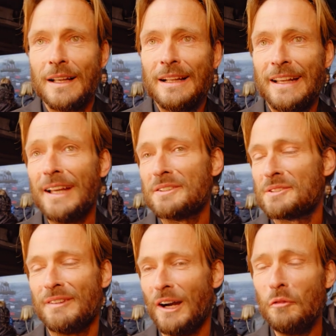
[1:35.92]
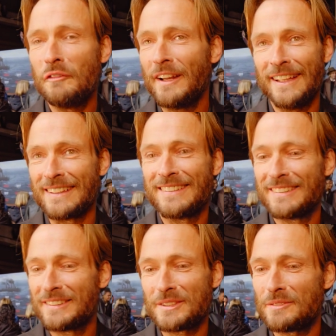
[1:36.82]
Ja, das war aufregend.
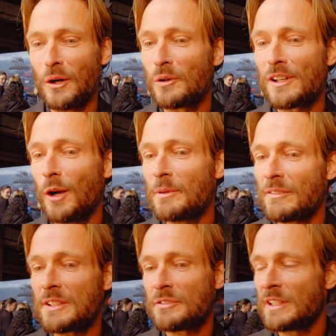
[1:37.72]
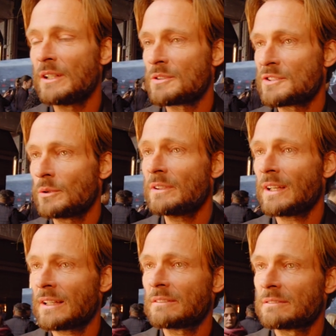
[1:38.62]
Das war unglaublich, was für eine Illusion
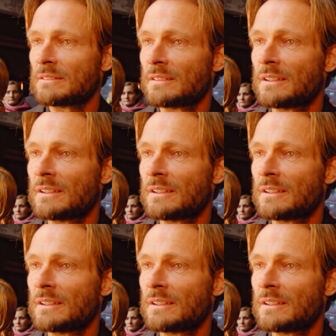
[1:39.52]
da äh,